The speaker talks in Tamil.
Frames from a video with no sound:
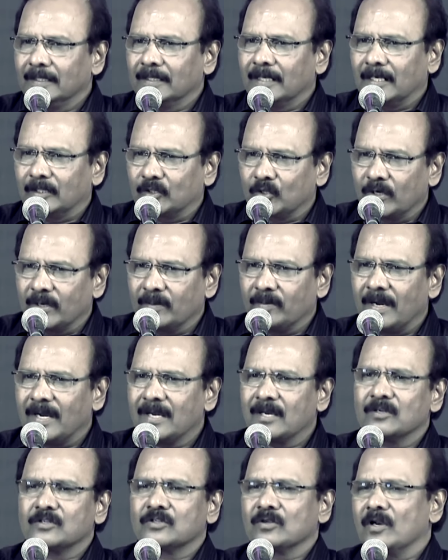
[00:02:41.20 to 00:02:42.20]
கர்த்தருடைய
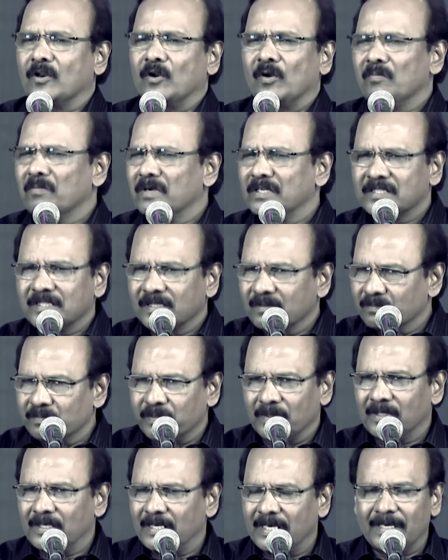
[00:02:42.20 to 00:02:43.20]
வாண்டவர் சொல்ற ரொம்ப
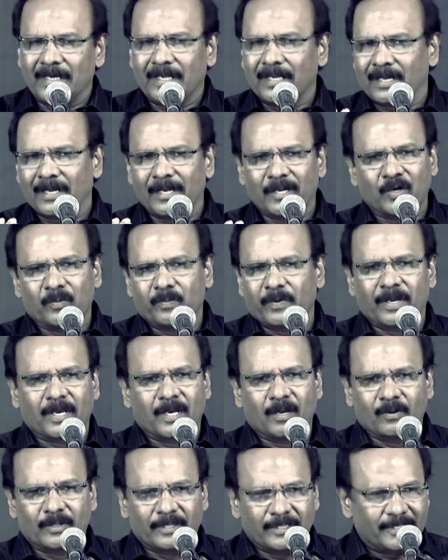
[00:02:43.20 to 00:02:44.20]
சிம்பிள் எங்கே ரெண்டு
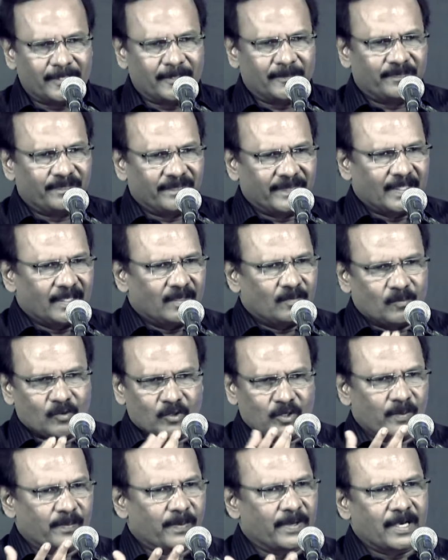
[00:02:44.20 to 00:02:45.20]
பேராவது
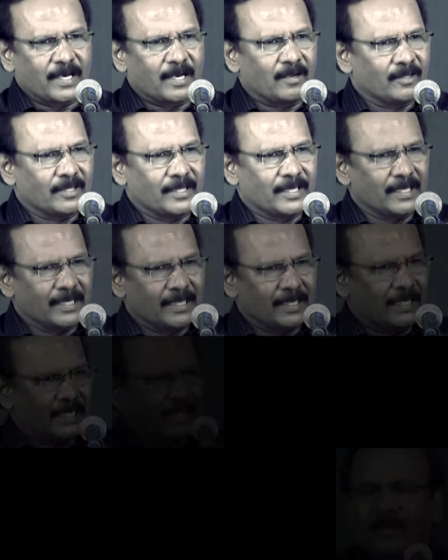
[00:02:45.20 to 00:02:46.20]
மூன்று பேராவது
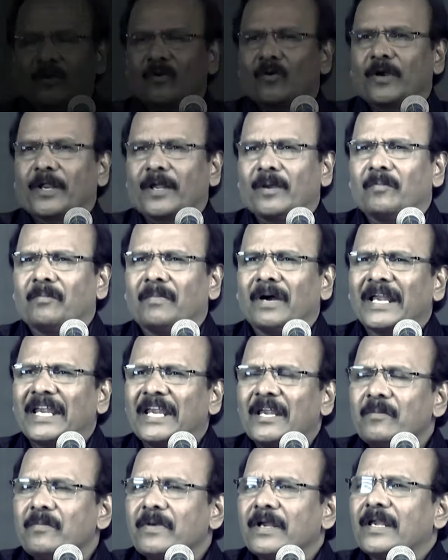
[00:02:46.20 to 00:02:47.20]
என்னுடைய
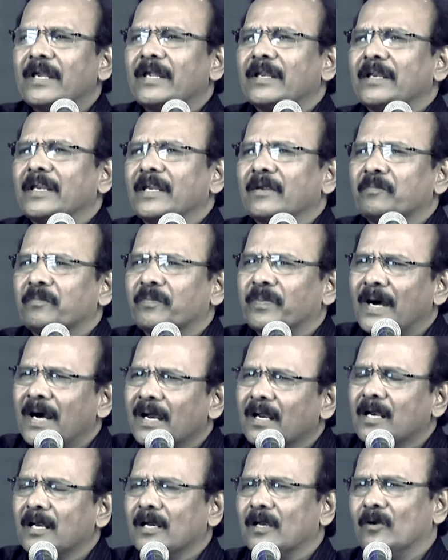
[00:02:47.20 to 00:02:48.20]
மகிமையை நீ
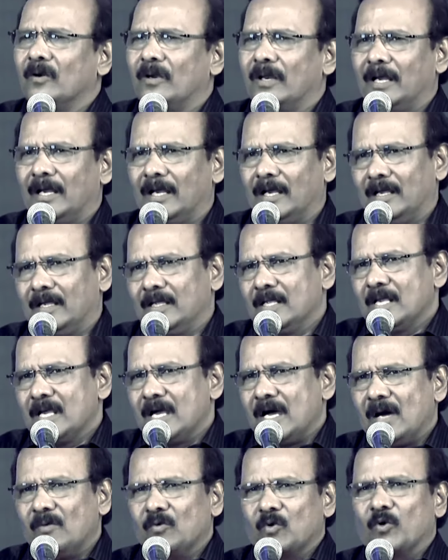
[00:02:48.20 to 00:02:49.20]
பார்க்கணும்னா
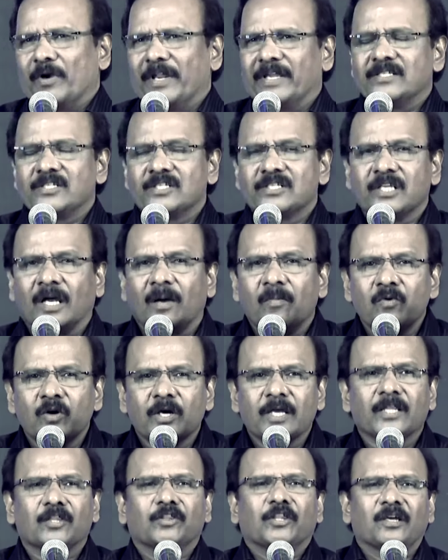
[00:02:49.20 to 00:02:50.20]
அவருடைய
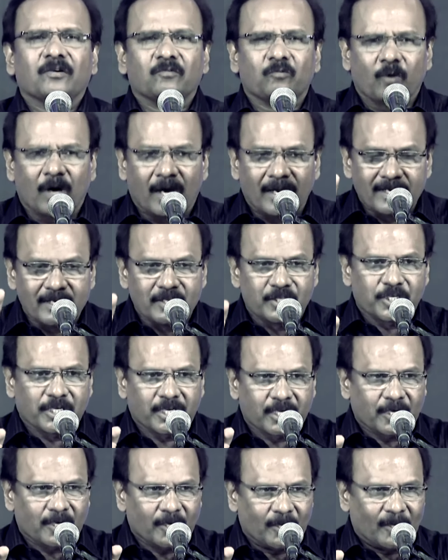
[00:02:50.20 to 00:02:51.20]
சமூகத்தை
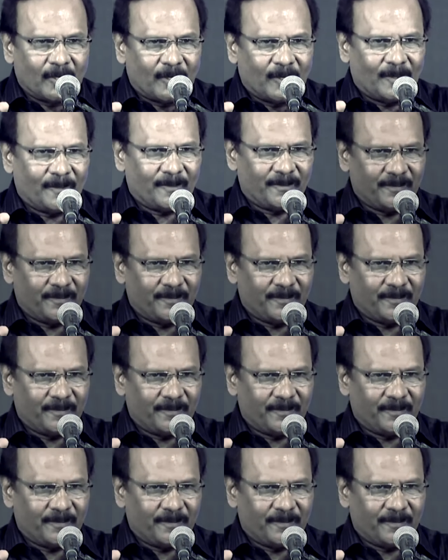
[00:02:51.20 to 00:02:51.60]
வாஞ்சிக்கணும்